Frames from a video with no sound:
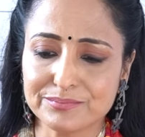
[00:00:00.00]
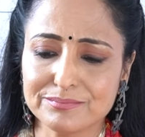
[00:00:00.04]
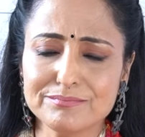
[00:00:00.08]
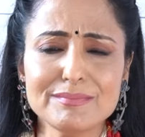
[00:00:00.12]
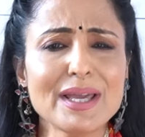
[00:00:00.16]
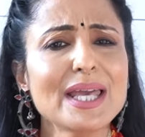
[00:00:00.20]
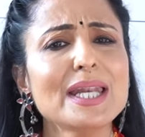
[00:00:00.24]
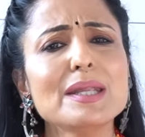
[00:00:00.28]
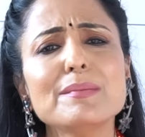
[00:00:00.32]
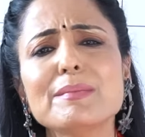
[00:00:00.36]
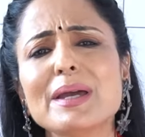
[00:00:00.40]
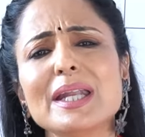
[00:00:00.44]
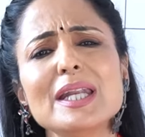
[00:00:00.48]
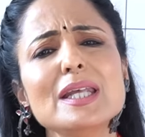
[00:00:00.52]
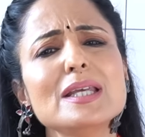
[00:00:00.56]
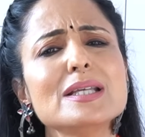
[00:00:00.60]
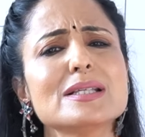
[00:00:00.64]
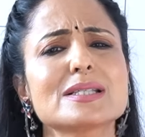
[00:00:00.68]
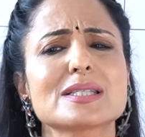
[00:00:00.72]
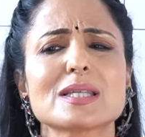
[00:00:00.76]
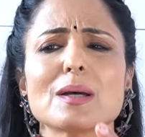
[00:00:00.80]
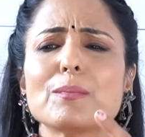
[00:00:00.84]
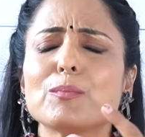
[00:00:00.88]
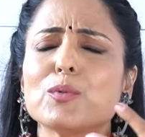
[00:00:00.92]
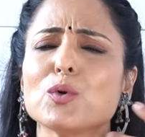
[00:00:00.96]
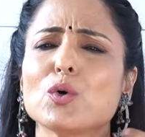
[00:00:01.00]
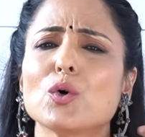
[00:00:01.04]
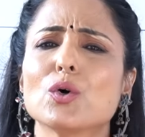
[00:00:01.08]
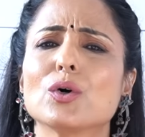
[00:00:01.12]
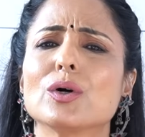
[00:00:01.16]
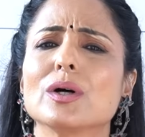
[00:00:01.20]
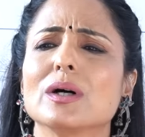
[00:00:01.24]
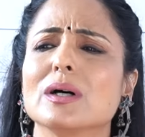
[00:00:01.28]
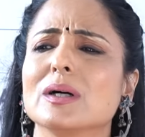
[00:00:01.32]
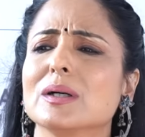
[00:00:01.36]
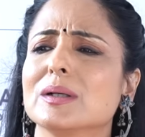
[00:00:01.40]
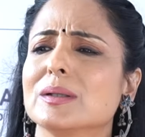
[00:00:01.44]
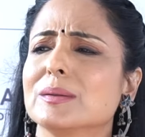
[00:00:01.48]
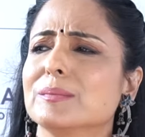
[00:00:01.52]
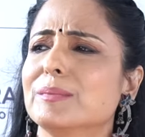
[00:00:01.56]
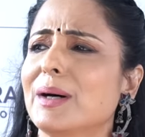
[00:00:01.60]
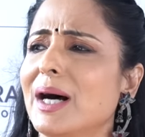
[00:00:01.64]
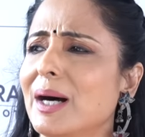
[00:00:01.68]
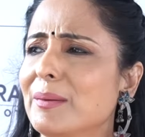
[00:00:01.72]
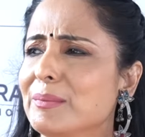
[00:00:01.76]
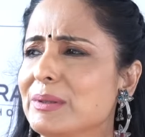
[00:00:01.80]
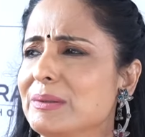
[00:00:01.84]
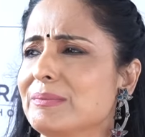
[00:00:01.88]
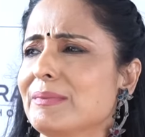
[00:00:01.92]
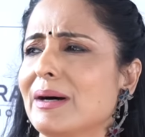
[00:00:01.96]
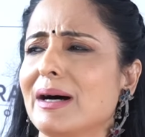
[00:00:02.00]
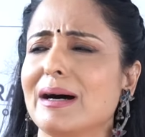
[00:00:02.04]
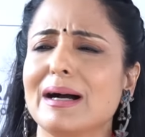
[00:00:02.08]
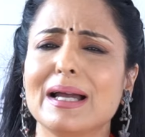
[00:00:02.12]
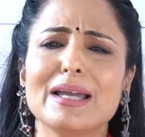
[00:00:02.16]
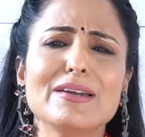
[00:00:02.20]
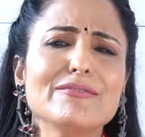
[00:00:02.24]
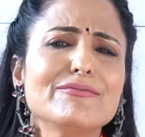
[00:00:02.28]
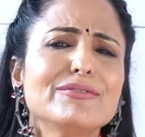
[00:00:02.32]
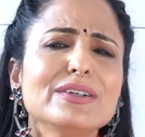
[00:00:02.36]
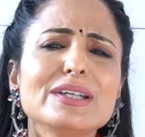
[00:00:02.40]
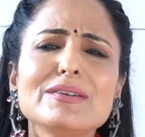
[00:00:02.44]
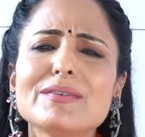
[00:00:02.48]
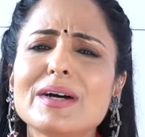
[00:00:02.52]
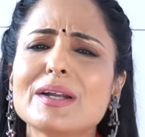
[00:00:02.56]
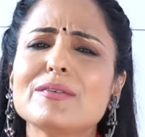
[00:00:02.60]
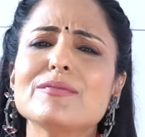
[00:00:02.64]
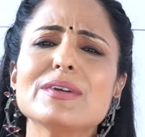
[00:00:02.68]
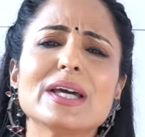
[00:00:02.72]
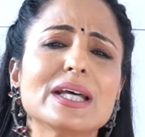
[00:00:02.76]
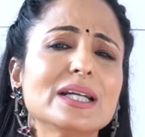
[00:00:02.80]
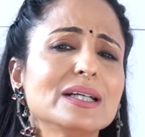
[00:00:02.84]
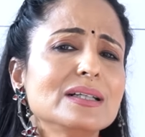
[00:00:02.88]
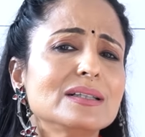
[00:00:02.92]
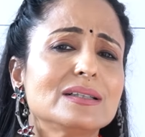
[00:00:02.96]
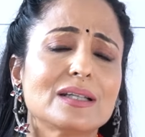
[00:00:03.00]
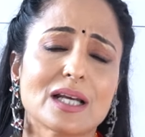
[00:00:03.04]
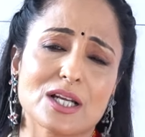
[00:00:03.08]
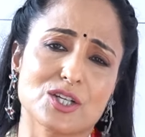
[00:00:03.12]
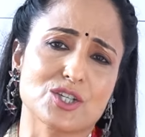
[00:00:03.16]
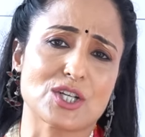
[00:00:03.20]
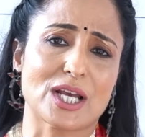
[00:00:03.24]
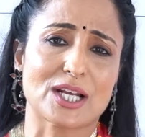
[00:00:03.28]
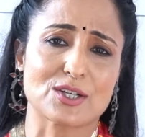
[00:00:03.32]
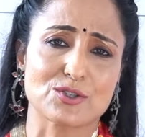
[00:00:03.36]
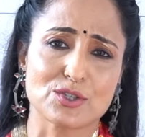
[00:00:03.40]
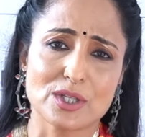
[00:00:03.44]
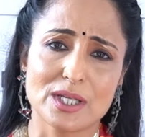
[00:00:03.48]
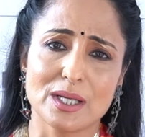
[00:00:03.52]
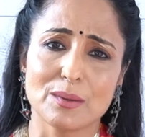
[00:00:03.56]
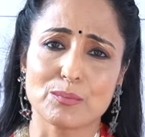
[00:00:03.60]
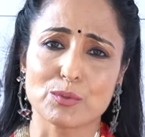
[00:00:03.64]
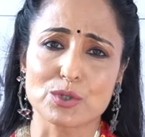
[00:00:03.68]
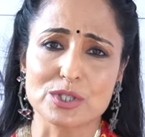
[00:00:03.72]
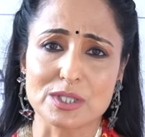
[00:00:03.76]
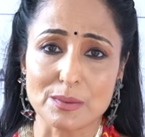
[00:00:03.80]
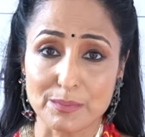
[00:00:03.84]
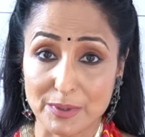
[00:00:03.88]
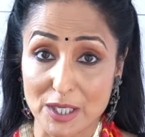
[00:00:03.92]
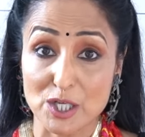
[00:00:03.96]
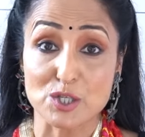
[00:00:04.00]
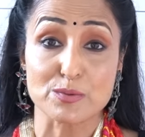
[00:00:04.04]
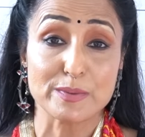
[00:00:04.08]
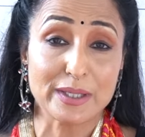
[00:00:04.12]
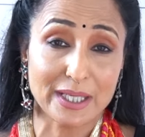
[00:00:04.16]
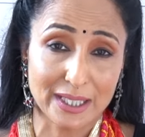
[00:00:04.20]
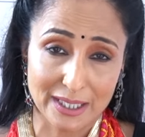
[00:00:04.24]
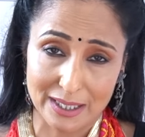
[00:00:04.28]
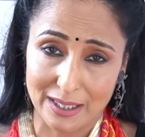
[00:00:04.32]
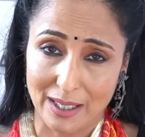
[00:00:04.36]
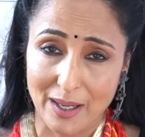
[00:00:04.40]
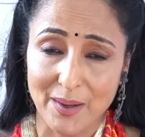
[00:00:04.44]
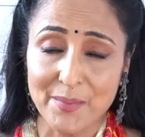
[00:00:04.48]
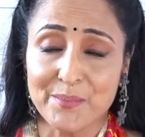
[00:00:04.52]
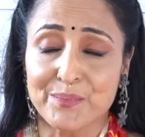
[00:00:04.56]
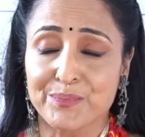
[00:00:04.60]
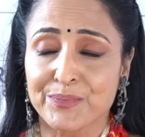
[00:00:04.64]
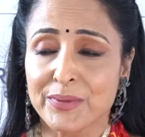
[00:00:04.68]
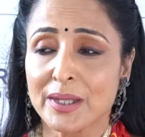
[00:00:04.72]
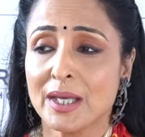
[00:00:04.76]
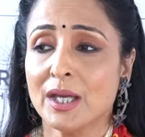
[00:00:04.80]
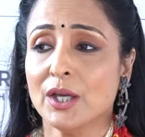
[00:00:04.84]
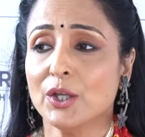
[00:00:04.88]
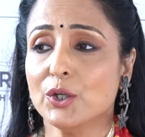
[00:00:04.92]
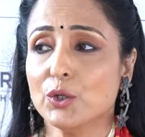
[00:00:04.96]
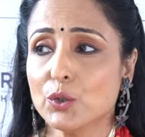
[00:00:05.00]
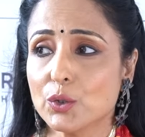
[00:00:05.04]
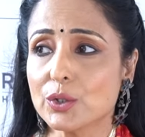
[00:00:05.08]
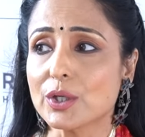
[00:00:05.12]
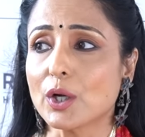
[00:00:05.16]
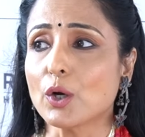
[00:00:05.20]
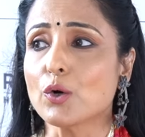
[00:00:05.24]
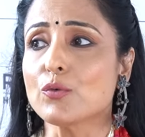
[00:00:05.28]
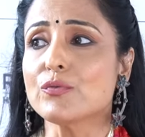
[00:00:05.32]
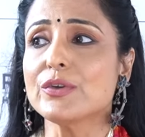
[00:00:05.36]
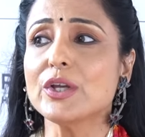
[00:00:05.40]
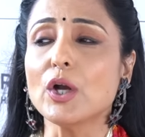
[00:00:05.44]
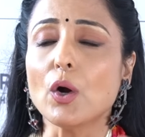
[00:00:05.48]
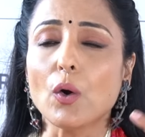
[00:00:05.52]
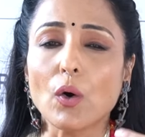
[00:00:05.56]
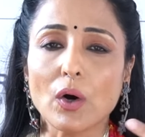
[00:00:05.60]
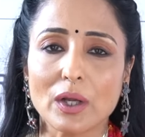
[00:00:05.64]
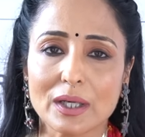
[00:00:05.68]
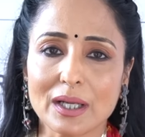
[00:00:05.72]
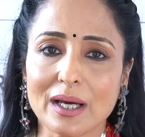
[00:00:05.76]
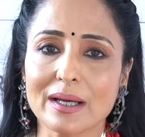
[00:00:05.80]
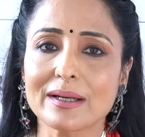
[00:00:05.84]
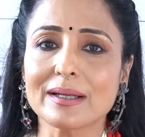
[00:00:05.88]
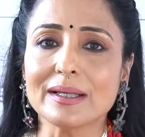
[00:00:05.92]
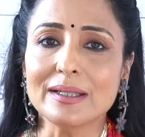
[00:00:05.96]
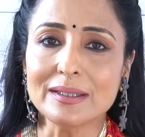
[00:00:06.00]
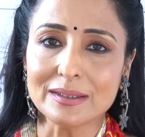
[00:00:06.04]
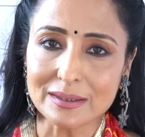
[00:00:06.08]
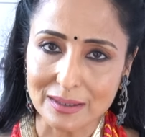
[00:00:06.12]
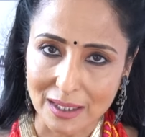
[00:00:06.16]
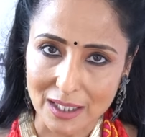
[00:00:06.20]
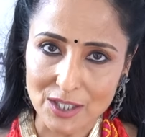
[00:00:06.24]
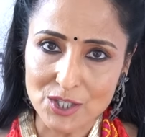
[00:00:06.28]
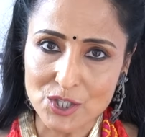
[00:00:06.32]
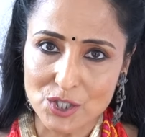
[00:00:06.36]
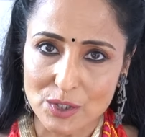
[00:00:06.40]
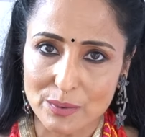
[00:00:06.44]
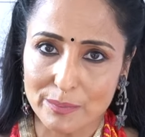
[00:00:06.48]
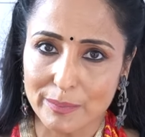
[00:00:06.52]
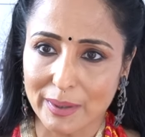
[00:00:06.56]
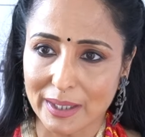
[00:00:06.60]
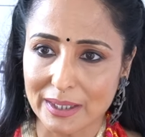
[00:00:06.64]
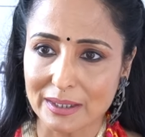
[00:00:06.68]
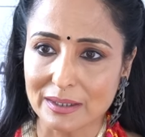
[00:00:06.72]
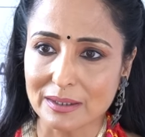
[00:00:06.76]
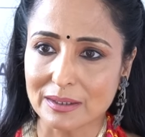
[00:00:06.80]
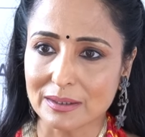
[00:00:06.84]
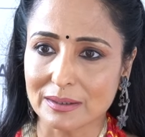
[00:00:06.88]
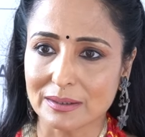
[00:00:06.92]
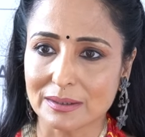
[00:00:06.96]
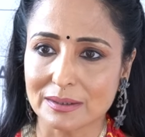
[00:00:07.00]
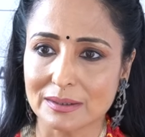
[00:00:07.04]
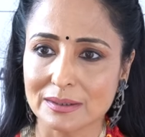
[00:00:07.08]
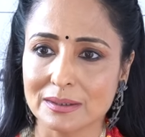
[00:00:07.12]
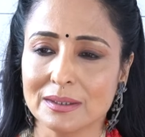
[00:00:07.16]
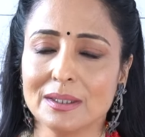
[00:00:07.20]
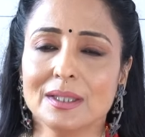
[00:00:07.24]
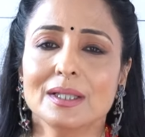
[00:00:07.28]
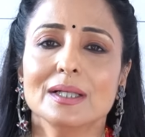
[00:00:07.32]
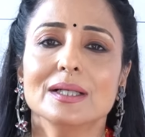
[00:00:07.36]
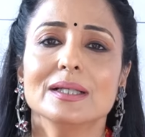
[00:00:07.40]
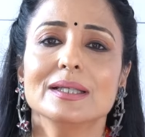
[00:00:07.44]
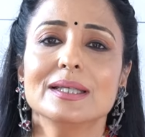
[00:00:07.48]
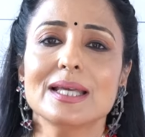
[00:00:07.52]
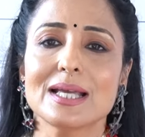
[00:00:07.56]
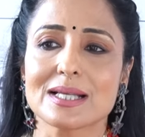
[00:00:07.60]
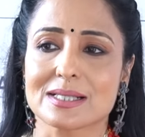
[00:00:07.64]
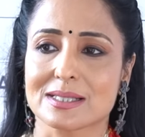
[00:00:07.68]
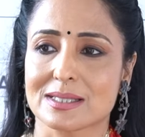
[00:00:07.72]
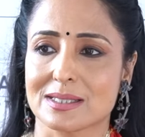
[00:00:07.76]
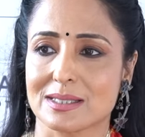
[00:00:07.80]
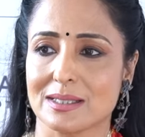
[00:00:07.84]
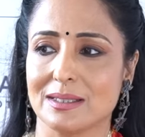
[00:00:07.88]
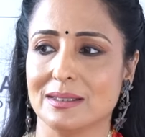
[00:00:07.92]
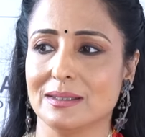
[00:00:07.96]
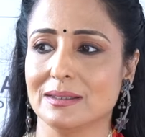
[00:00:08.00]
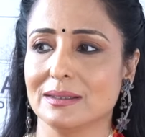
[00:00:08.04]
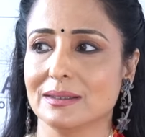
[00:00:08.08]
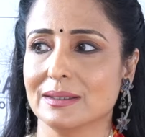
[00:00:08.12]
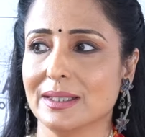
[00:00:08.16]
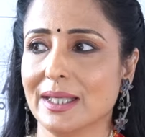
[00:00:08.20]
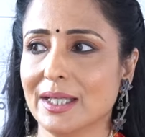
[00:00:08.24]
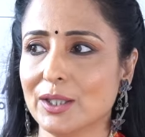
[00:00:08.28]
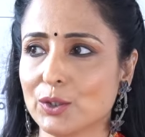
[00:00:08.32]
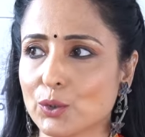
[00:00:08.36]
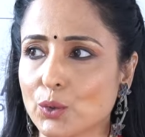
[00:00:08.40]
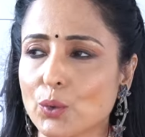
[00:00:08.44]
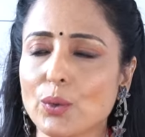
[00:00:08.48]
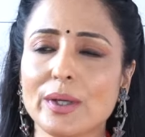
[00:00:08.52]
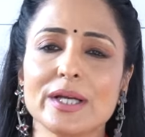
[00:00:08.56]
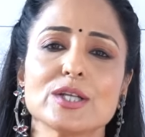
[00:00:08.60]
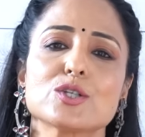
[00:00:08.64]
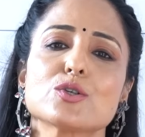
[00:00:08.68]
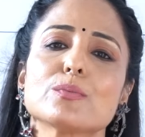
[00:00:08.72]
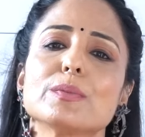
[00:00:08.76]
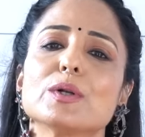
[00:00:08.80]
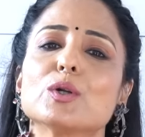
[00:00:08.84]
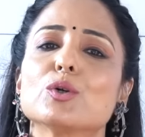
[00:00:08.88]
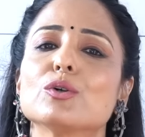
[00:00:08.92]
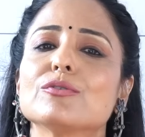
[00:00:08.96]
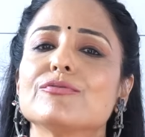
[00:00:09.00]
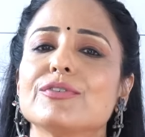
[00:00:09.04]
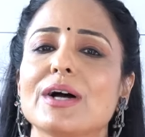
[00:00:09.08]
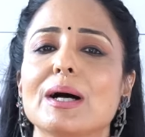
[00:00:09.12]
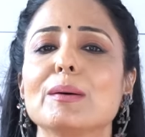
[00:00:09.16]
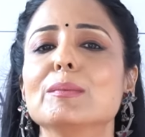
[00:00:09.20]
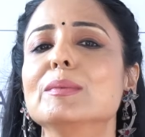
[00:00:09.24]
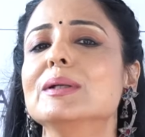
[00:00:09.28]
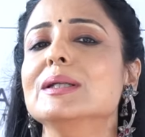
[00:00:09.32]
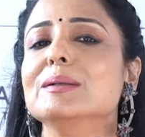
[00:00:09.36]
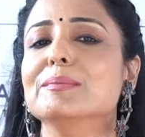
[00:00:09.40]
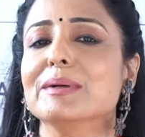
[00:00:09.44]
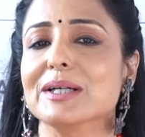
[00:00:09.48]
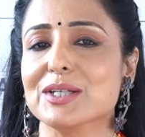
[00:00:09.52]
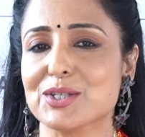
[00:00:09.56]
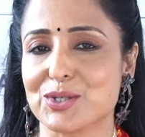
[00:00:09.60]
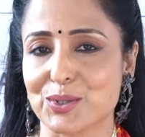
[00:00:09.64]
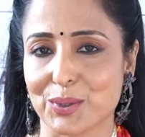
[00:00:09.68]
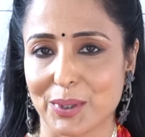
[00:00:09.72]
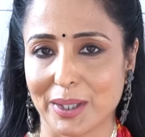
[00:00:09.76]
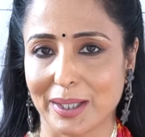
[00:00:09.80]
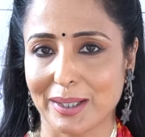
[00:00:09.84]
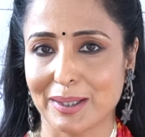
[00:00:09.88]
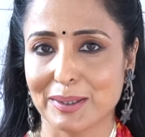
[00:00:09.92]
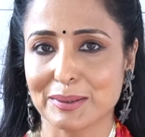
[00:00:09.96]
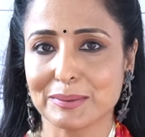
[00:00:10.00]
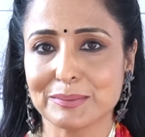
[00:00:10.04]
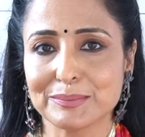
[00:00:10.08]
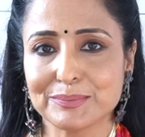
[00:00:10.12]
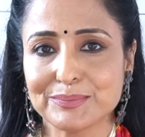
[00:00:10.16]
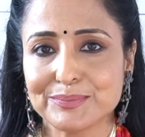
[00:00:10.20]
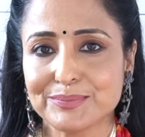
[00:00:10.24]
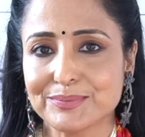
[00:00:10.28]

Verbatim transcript: मैनी मैनी सब लोग uh, भाभी माँ एवरी वन वी आर इन टच एक्चुअली हम लोग सब टच में है ना नो डाउट वी ऑल आर इन टच बट यस एक दो हैं जो बिल्कुल फैमिली बन चुके हैं